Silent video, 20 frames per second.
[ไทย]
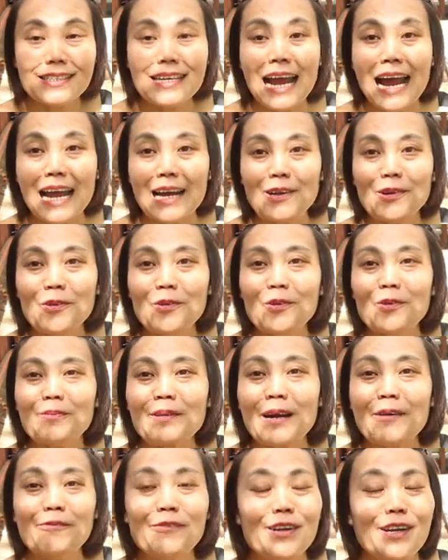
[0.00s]
ถ่ายรูป
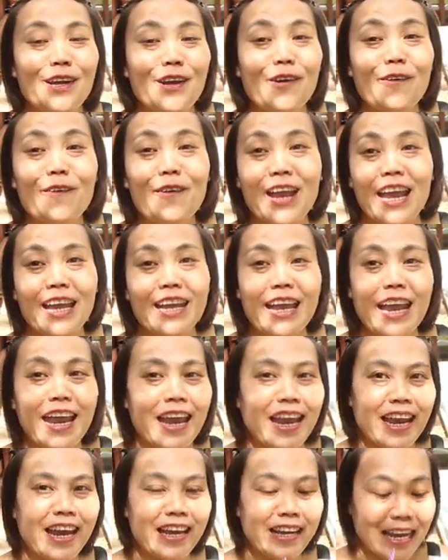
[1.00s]
ทำวิดีโอ
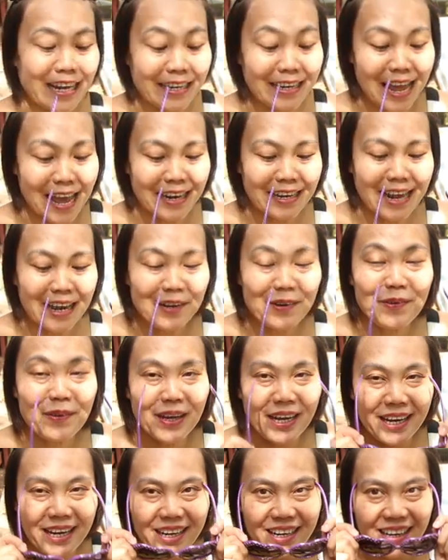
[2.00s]
เก๋ๆกันแดดได้ด้วย